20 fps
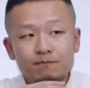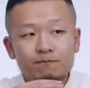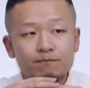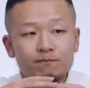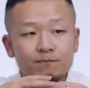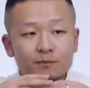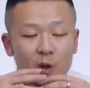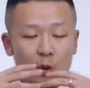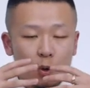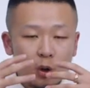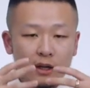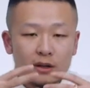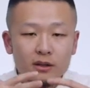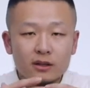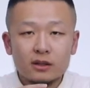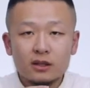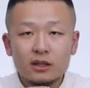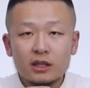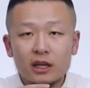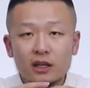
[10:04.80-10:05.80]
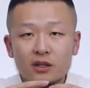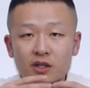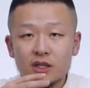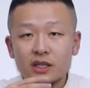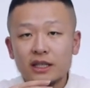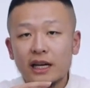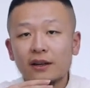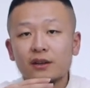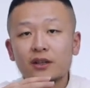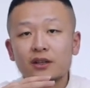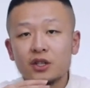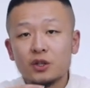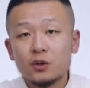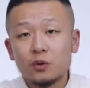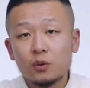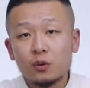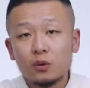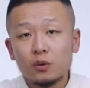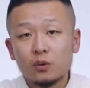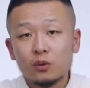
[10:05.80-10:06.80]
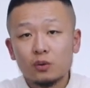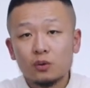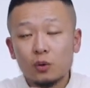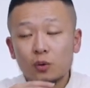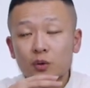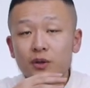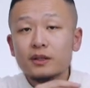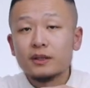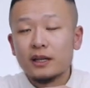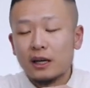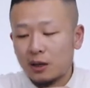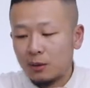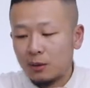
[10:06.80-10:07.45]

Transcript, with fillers: 嗯款式啊、质感的这种东西在里